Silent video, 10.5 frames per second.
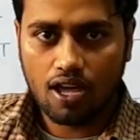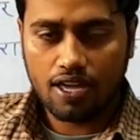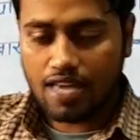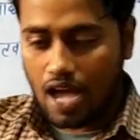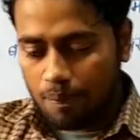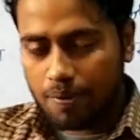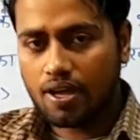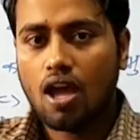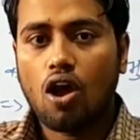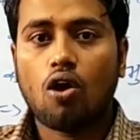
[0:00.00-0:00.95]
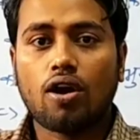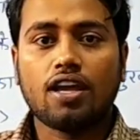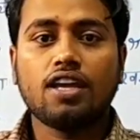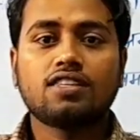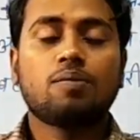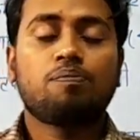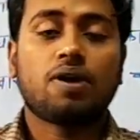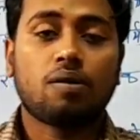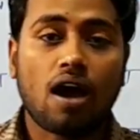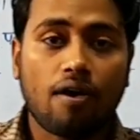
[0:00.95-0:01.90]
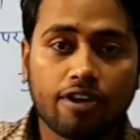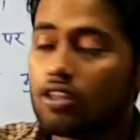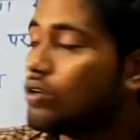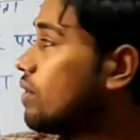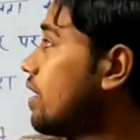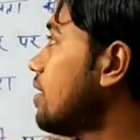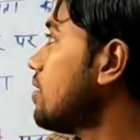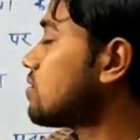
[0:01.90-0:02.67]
यहाँ पे और इससे प्रभावित हुए